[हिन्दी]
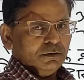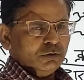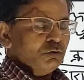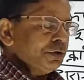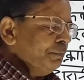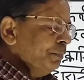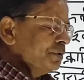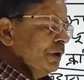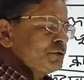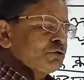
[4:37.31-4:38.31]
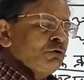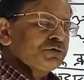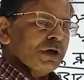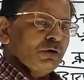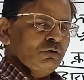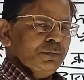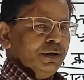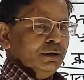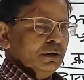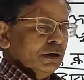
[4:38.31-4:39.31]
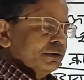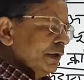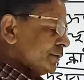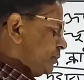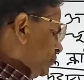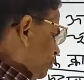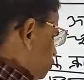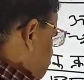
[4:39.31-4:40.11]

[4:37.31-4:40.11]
क्योंकि पिछले सौ सालों में अठारह सत्रह